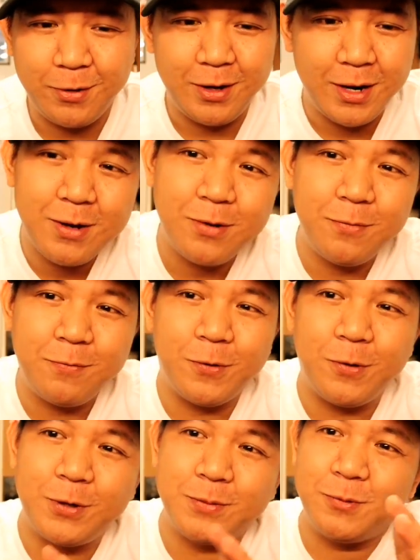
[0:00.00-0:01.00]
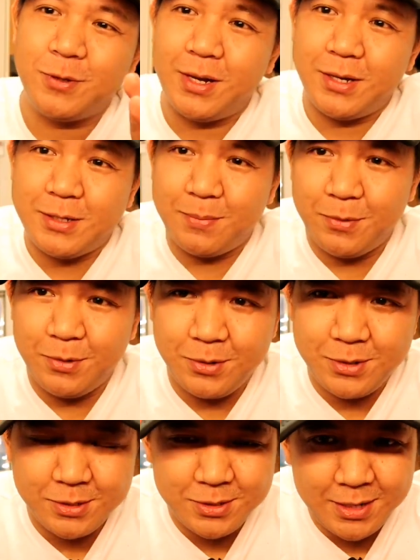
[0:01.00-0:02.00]
for now, focus po tayo sa polo
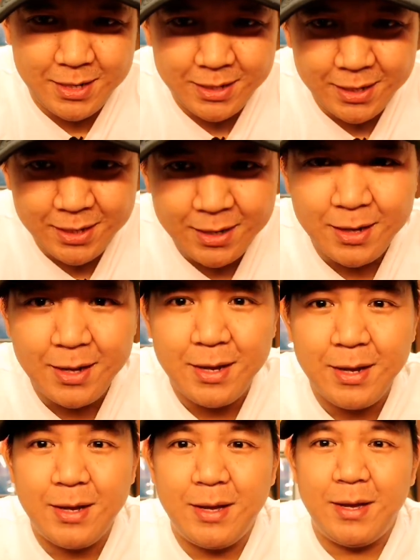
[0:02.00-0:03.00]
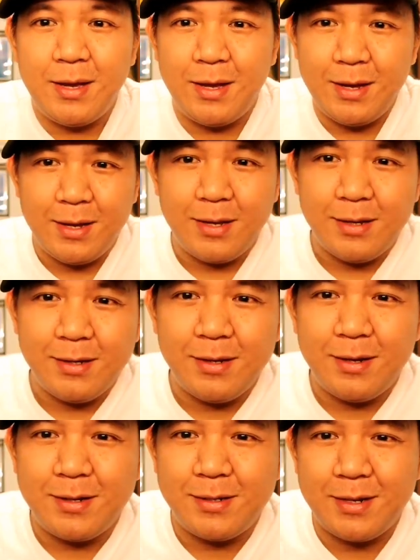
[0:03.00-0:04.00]
shoes natin. And
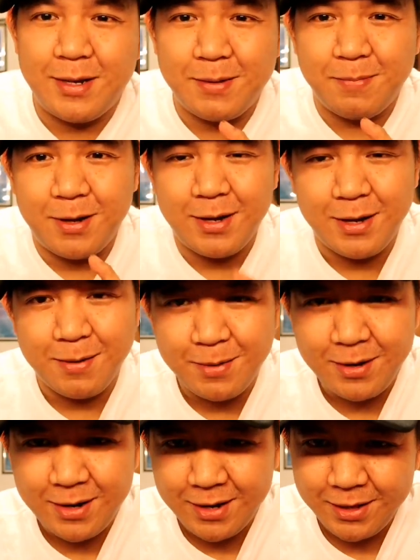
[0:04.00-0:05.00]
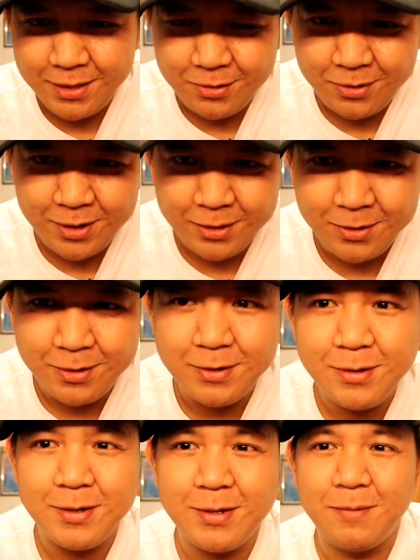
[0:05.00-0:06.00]
napakahaba na ng intro na to.
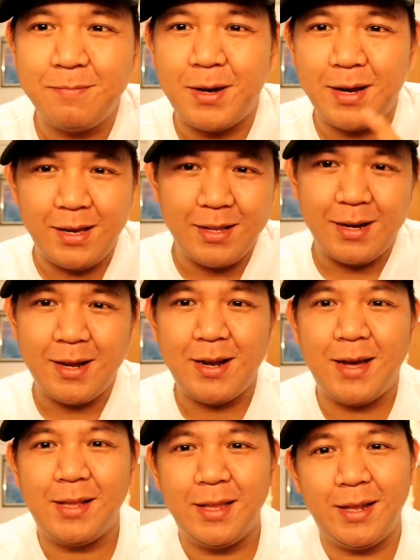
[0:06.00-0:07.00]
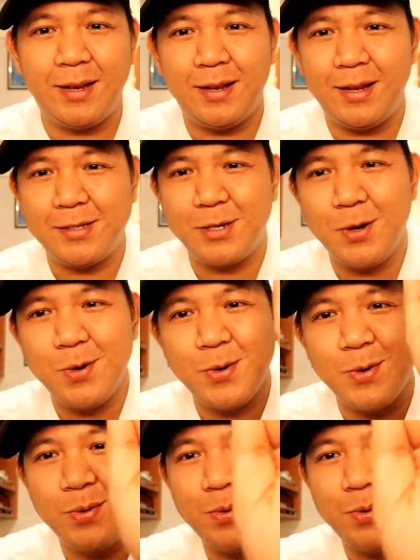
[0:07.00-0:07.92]
Pakita na natin. Let's go!